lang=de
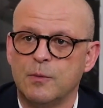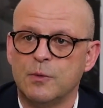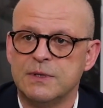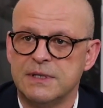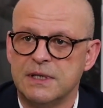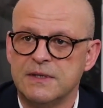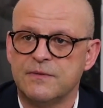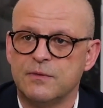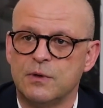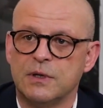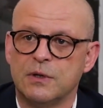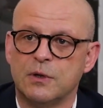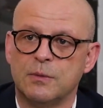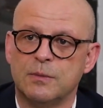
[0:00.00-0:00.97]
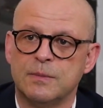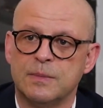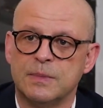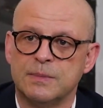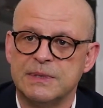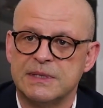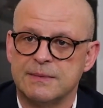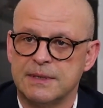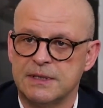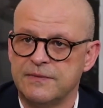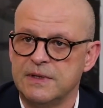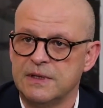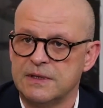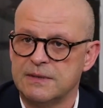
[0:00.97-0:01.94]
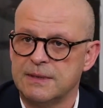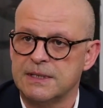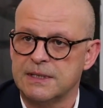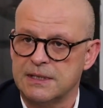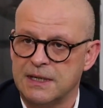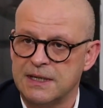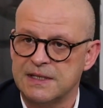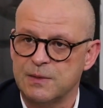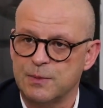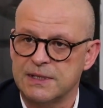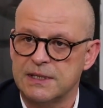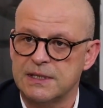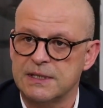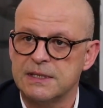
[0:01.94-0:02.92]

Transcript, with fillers: haben uns jetzt vorgenommen, bis 2024 30 Prozent.